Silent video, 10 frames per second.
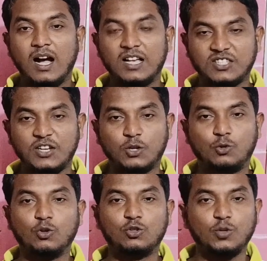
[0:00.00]
আজকে একটি
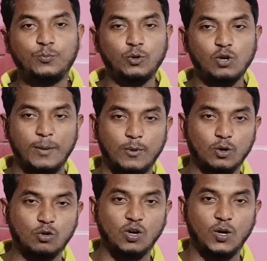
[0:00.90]
গুরুত্বপূর্ণ এবং
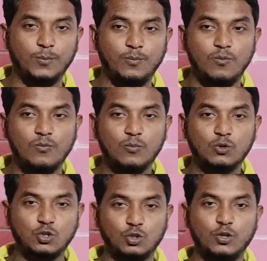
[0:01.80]
খুব
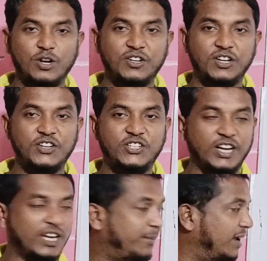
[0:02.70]
সুন্দর একটি
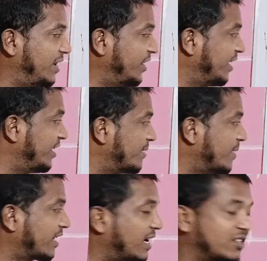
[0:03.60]
ডিজাইনের বিল্ডিং এর
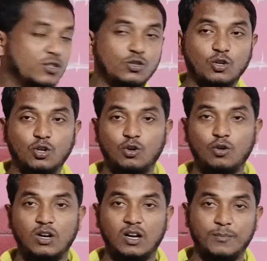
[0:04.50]
নির্মাণ কাজের জন্য
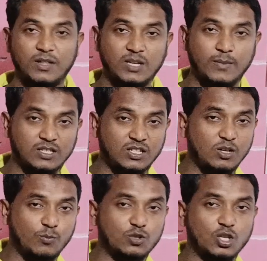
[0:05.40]
আপনাদের মাঝে
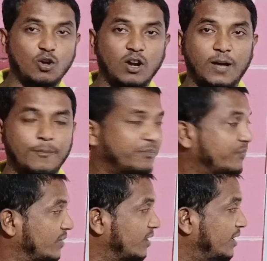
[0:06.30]
নিয়ে উপস্থিত হলাম
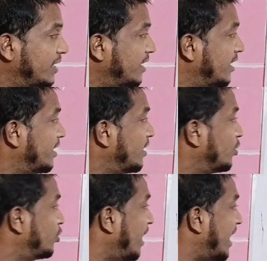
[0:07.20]

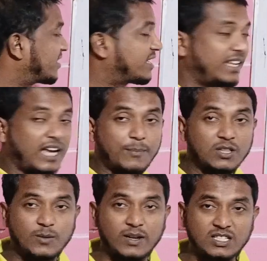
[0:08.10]
আজকে
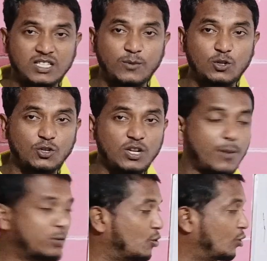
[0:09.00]
আপনাদের মাঝে যে বিষয়টি
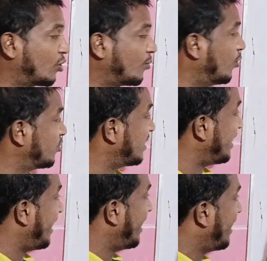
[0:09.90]
আমি তুলে ধরবো যে
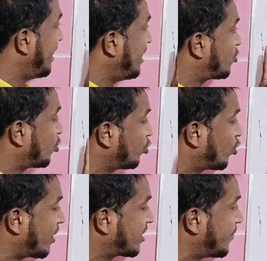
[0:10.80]
এই
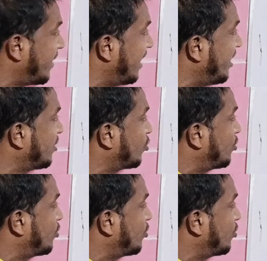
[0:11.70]
সুন্দর একটি বিল্ডিং